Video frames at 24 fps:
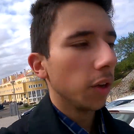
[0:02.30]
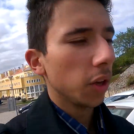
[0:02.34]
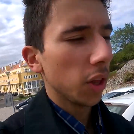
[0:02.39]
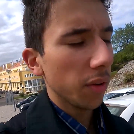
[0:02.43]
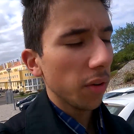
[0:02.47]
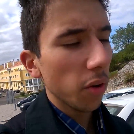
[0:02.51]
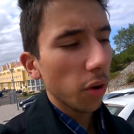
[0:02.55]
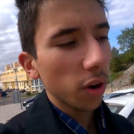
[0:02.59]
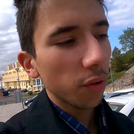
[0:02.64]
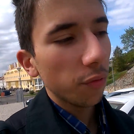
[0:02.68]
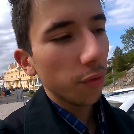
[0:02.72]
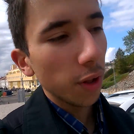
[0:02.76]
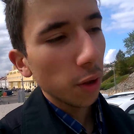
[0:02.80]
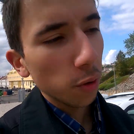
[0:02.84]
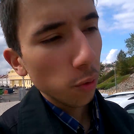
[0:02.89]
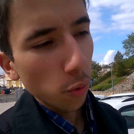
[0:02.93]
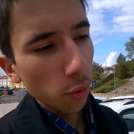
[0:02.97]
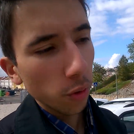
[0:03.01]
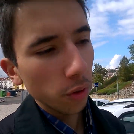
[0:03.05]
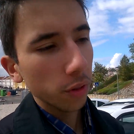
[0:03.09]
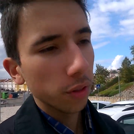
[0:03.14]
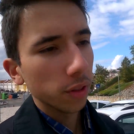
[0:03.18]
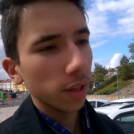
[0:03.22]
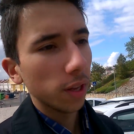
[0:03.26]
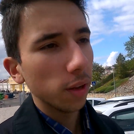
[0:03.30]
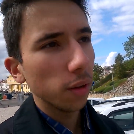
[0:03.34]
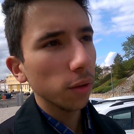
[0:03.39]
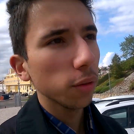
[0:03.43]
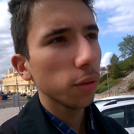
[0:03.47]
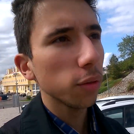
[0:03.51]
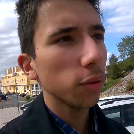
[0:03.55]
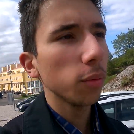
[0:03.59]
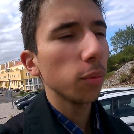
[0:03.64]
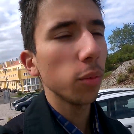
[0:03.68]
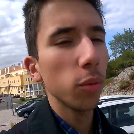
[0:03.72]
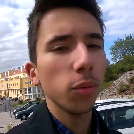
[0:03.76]
estava agora a falar com o Gonçalo
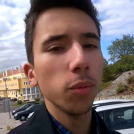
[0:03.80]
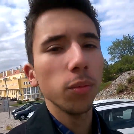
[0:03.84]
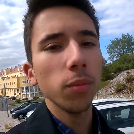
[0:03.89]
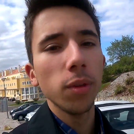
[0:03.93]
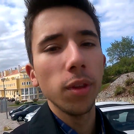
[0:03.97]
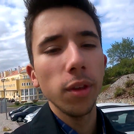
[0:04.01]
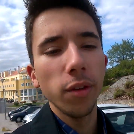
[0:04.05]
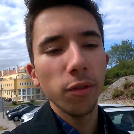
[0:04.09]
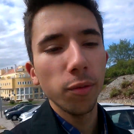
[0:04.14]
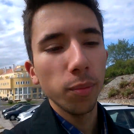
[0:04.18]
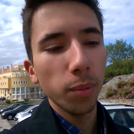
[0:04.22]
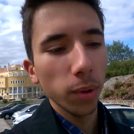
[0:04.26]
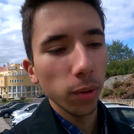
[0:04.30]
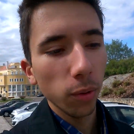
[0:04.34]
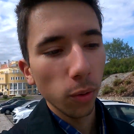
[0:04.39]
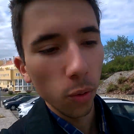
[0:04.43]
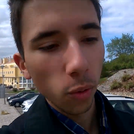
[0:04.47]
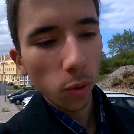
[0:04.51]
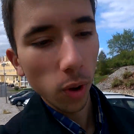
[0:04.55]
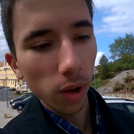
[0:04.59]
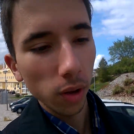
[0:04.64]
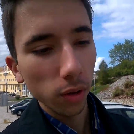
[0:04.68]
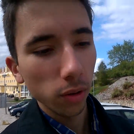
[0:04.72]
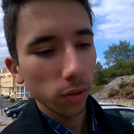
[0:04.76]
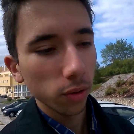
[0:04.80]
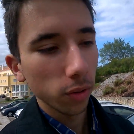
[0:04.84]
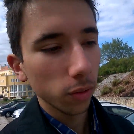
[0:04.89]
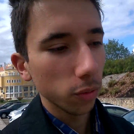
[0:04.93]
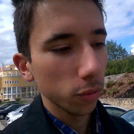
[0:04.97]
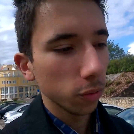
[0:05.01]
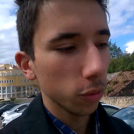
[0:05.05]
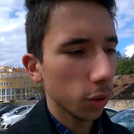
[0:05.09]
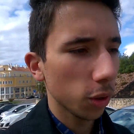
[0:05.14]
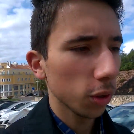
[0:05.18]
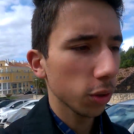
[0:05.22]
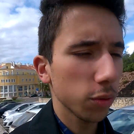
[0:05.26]
sobre um motivo pelo qual
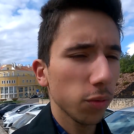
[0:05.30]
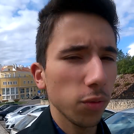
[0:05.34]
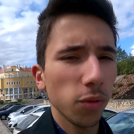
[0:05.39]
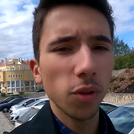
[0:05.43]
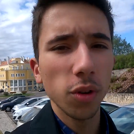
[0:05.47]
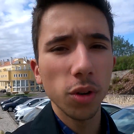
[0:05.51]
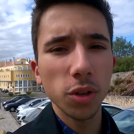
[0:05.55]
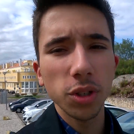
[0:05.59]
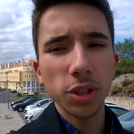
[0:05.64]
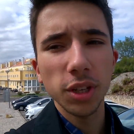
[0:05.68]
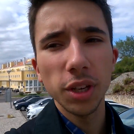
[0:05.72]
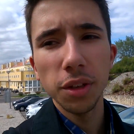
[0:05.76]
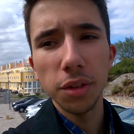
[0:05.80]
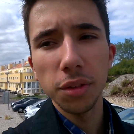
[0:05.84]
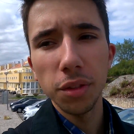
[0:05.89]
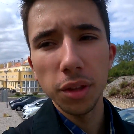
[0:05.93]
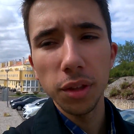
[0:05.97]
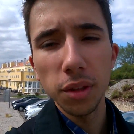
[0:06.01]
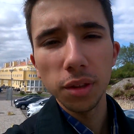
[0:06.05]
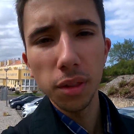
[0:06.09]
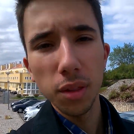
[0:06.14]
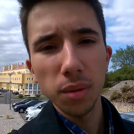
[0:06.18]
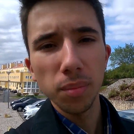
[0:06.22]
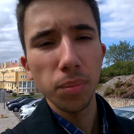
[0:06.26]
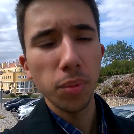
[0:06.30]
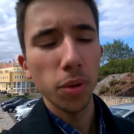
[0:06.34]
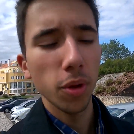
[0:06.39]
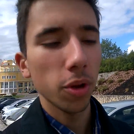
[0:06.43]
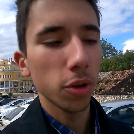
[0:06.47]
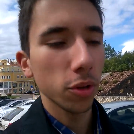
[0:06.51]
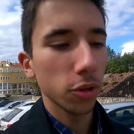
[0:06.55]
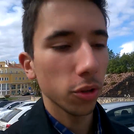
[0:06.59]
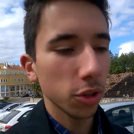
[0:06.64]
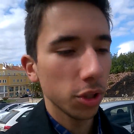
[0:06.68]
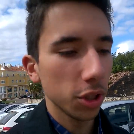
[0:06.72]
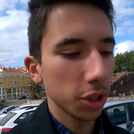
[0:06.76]
os nossos vlogs têm sido assim
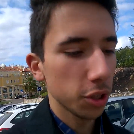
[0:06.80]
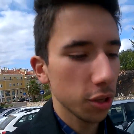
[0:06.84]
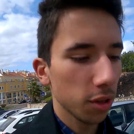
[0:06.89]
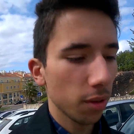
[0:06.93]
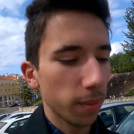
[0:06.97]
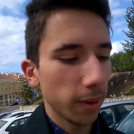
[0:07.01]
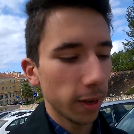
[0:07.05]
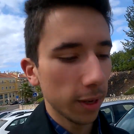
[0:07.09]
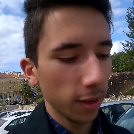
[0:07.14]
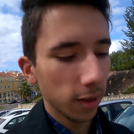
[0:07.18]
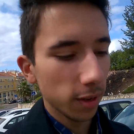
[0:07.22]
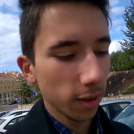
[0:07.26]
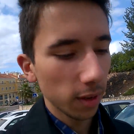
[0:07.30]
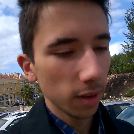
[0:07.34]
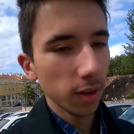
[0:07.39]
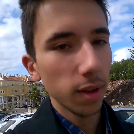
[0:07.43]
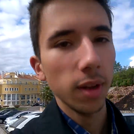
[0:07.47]
piores aos dias de semana.